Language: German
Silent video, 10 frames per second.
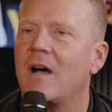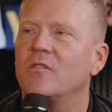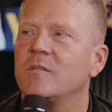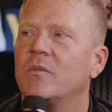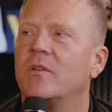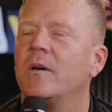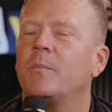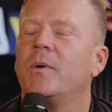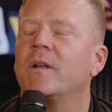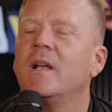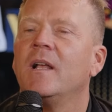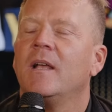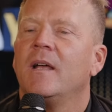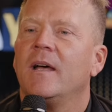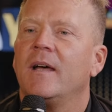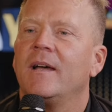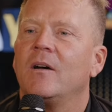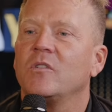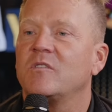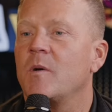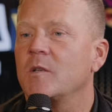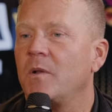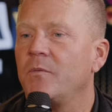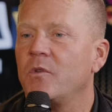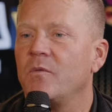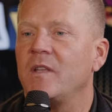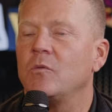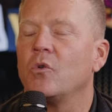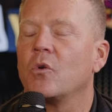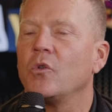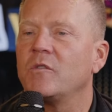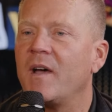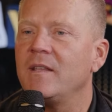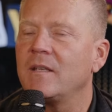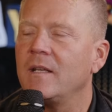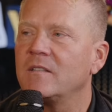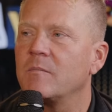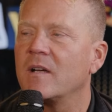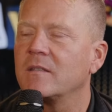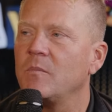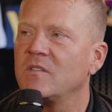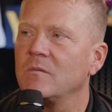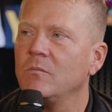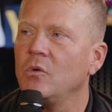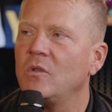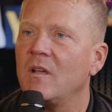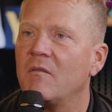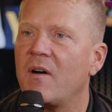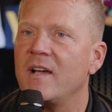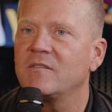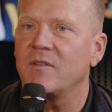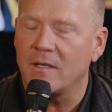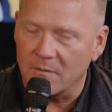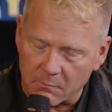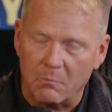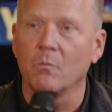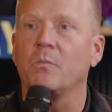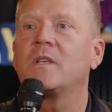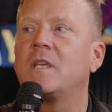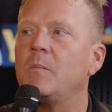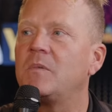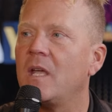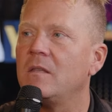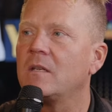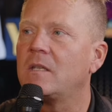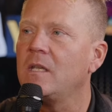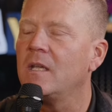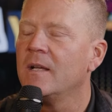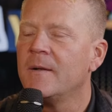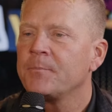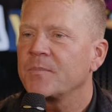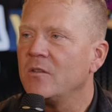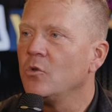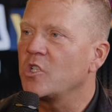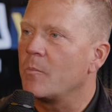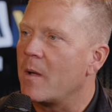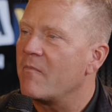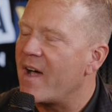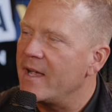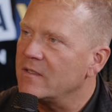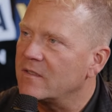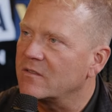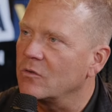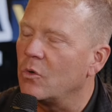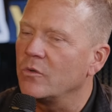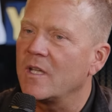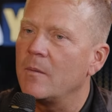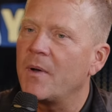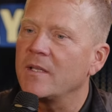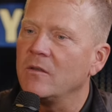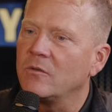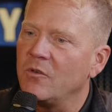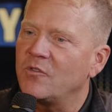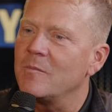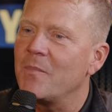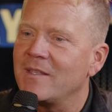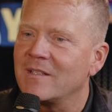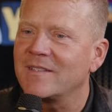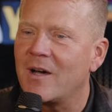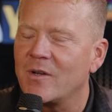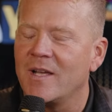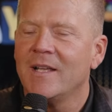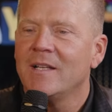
aus im Körper. Ja. Äh, oder zum Beispiel, wenn du Rotwein trinkst, macht ein bisschen müde. Weißwein gibt Energie. Und nur schon beim Wein ist das so. Und dann bei den Düften, bei der Sauna,